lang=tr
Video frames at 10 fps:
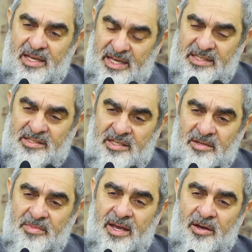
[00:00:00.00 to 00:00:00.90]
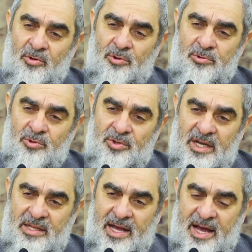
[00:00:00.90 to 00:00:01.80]
eskime
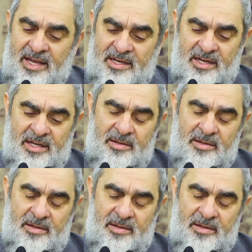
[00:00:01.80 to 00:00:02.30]
olduğuna dair